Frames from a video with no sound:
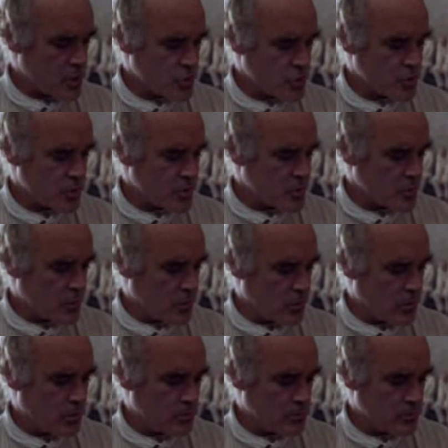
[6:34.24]
rascados e
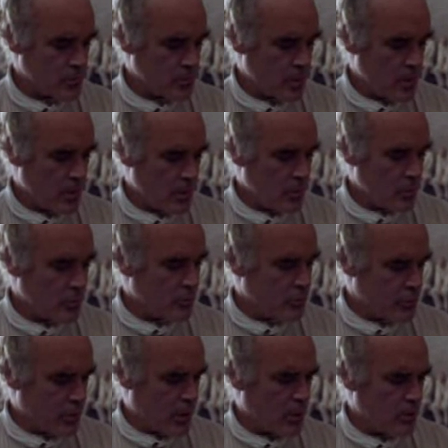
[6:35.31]
hinchados,
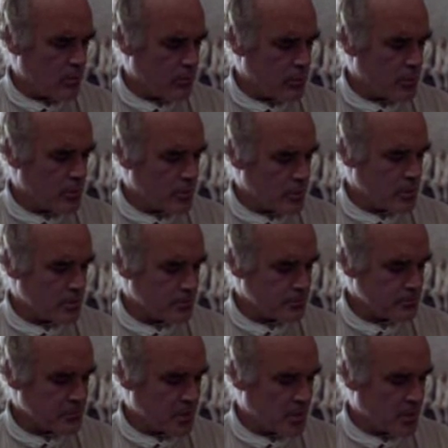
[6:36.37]
sus cejas
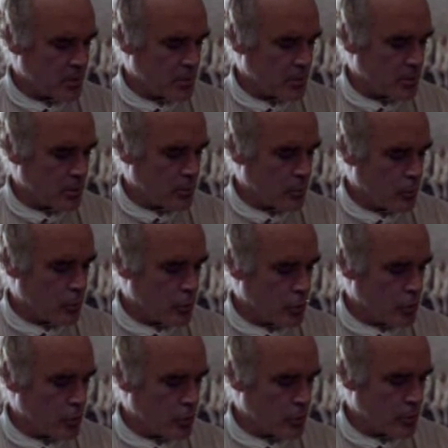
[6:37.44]
quemándose, en el
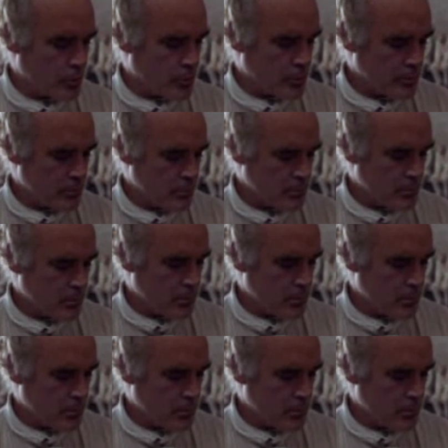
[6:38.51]
mundo